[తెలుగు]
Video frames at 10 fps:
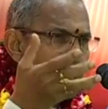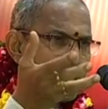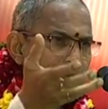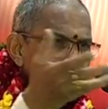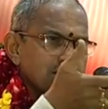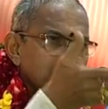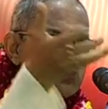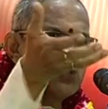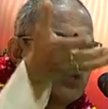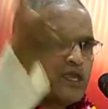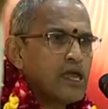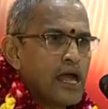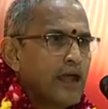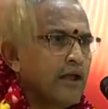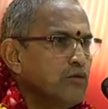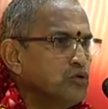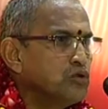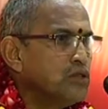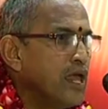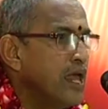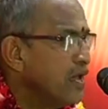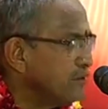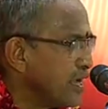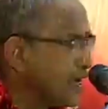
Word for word: కళ సంస్కృతికి కారణమవుతుంది అందుకే